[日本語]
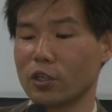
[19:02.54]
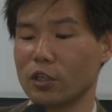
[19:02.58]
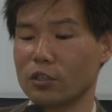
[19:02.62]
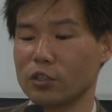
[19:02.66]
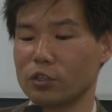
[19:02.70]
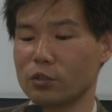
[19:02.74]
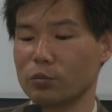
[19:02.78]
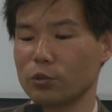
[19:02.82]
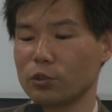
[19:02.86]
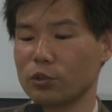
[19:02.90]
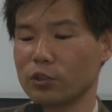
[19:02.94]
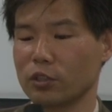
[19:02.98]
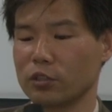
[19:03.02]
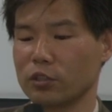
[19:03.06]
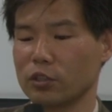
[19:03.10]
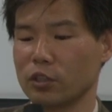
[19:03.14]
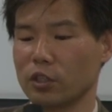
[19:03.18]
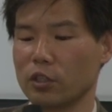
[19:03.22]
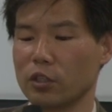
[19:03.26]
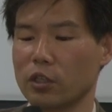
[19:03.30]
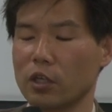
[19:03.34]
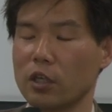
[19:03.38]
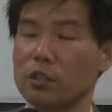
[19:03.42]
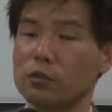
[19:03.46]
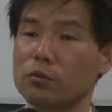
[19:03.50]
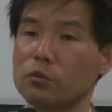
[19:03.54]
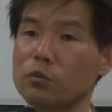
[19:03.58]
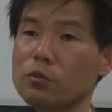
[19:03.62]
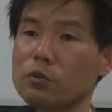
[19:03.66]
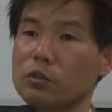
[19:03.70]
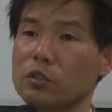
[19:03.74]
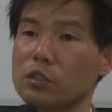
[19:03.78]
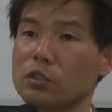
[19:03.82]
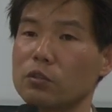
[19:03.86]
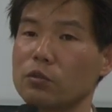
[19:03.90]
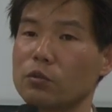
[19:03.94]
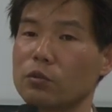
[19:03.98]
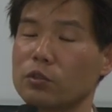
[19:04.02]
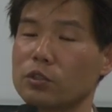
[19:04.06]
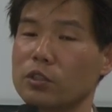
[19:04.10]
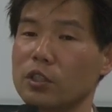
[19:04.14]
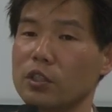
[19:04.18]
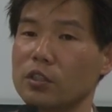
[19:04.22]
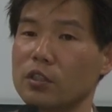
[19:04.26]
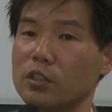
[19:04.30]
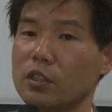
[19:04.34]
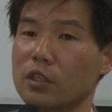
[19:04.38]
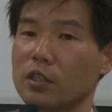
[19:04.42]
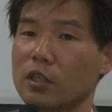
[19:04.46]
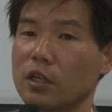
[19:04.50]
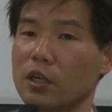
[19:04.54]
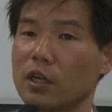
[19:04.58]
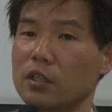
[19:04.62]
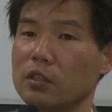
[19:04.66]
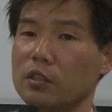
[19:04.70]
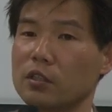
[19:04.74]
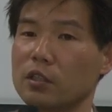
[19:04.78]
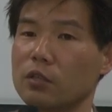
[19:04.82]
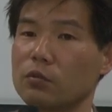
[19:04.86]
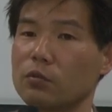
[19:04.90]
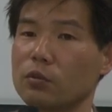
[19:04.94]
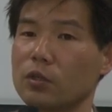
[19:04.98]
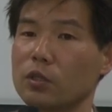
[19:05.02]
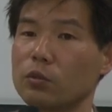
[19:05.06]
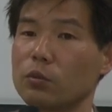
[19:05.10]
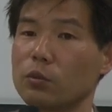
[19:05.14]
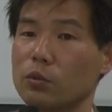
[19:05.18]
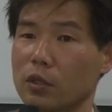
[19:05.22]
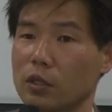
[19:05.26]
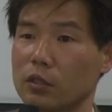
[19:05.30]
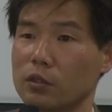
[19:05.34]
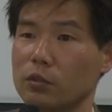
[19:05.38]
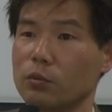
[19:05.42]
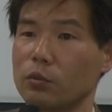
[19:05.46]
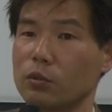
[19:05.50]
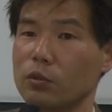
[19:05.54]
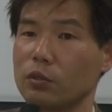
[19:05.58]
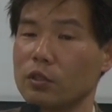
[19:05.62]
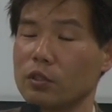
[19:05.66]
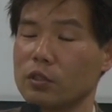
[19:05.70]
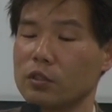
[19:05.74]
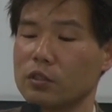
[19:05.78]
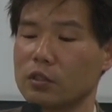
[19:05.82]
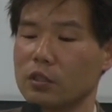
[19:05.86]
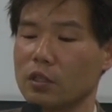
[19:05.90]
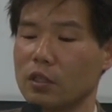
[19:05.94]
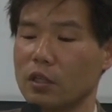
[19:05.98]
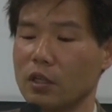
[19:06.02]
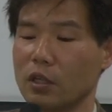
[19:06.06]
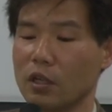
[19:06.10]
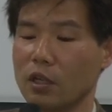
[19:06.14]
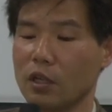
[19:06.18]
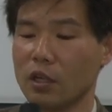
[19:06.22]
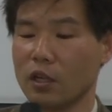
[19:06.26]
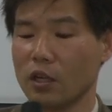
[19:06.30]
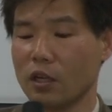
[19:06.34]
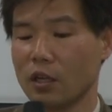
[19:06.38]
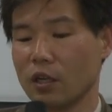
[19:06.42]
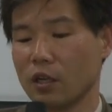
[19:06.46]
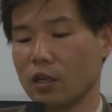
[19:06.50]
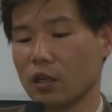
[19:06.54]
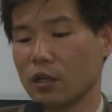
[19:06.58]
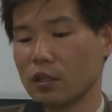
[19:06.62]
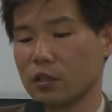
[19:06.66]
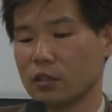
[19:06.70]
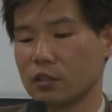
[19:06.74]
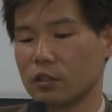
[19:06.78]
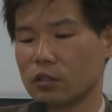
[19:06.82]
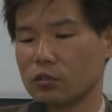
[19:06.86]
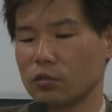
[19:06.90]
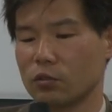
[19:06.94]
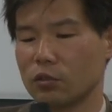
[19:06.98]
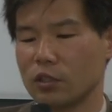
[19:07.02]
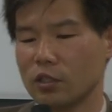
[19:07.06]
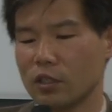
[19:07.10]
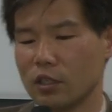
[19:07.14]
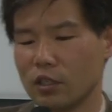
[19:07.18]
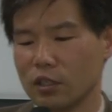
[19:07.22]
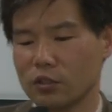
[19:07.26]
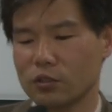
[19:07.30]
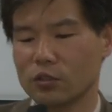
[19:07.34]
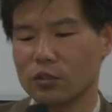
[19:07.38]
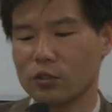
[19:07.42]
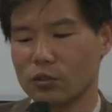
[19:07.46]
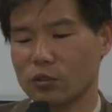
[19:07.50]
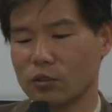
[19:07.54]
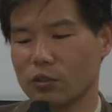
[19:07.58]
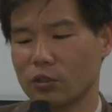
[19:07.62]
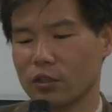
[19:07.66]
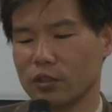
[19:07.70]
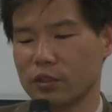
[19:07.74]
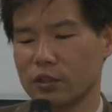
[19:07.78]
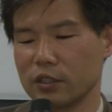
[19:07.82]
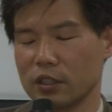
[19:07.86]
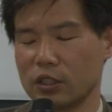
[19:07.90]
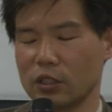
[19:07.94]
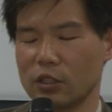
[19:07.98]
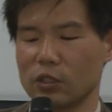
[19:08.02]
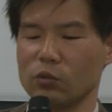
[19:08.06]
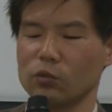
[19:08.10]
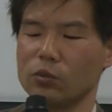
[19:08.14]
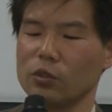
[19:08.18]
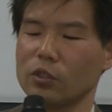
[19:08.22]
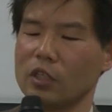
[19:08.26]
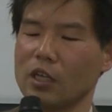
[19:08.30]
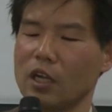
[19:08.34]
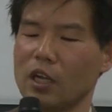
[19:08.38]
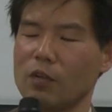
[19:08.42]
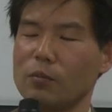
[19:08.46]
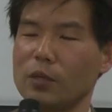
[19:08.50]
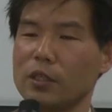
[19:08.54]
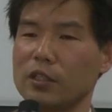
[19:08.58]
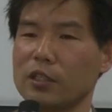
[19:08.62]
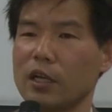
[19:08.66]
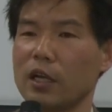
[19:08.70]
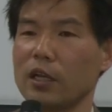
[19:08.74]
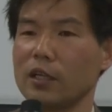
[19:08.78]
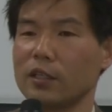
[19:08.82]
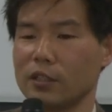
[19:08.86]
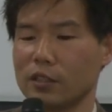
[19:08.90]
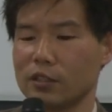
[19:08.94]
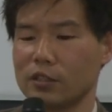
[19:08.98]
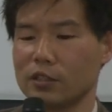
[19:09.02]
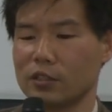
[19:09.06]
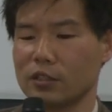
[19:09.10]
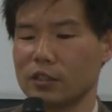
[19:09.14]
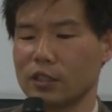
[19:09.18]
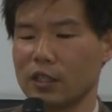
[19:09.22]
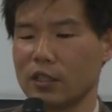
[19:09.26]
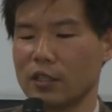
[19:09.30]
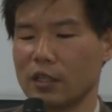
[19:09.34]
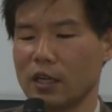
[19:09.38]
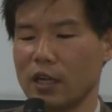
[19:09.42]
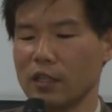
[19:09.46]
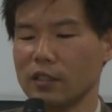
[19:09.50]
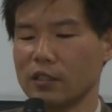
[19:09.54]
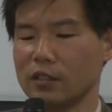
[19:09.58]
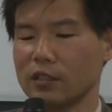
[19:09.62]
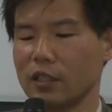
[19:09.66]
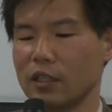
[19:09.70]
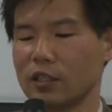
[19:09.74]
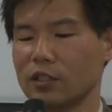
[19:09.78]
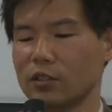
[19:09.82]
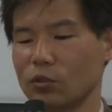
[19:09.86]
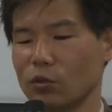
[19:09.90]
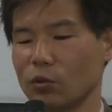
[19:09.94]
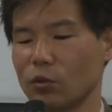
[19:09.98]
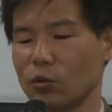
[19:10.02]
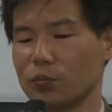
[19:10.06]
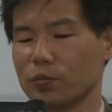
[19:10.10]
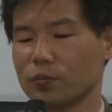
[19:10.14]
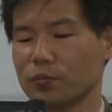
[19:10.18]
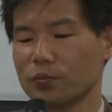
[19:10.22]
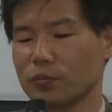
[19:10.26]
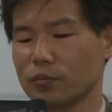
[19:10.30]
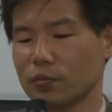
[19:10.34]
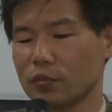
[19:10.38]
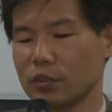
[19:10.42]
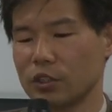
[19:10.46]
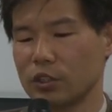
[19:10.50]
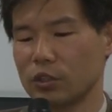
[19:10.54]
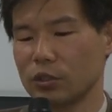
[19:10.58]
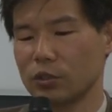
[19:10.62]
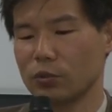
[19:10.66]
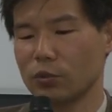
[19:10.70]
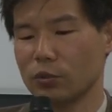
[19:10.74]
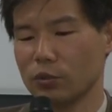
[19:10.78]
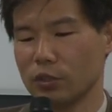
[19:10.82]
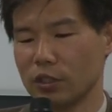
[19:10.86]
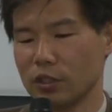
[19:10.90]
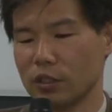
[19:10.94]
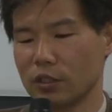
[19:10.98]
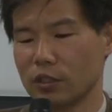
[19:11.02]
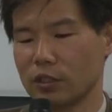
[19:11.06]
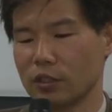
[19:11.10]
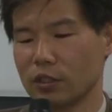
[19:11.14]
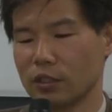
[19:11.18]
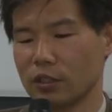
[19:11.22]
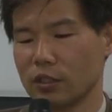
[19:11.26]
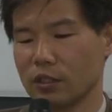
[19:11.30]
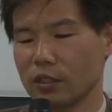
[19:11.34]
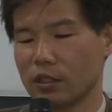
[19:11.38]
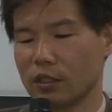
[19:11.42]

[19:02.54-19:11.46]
関心を持ったのは、じゃあ外国人との接点があったのかどうかということです。でそれからすると基本的にあんまりないです。会った人15人、